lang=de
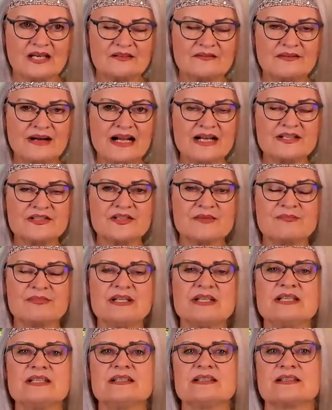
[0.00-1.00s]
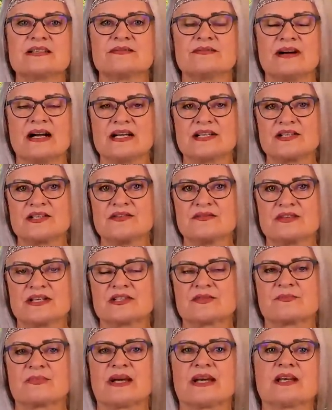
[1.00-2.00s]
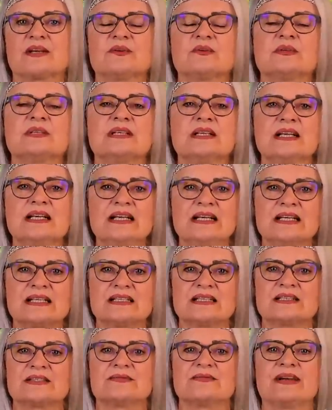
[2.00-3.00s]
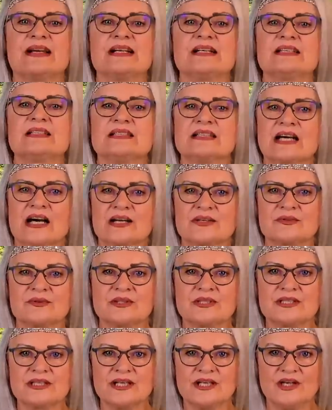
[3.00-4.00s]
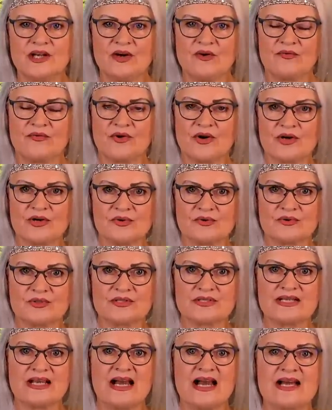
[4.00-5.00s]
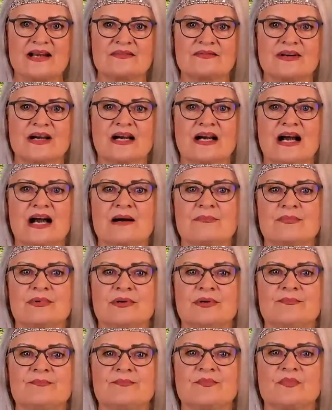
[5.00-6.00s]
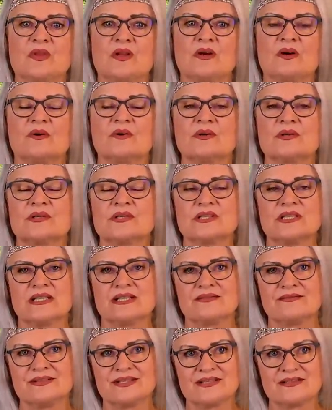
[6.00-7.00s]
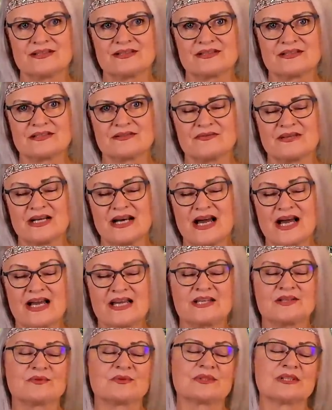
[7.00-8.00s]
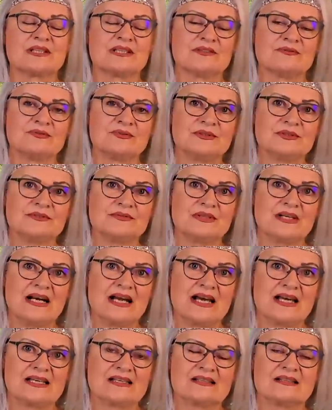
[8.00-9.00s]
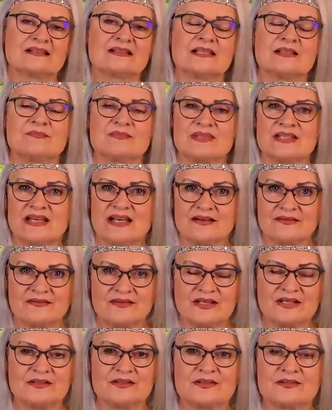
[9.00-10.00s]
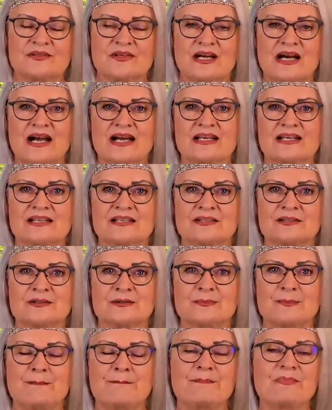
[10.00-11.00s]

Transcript: falsche Bild, diese falschen Versprechungen, das fällt dadurch von uns einfach ab. Und ihr wisst vielleicht oder ihr fühlt vielleicht, es gibt sehr viel zu reinigen.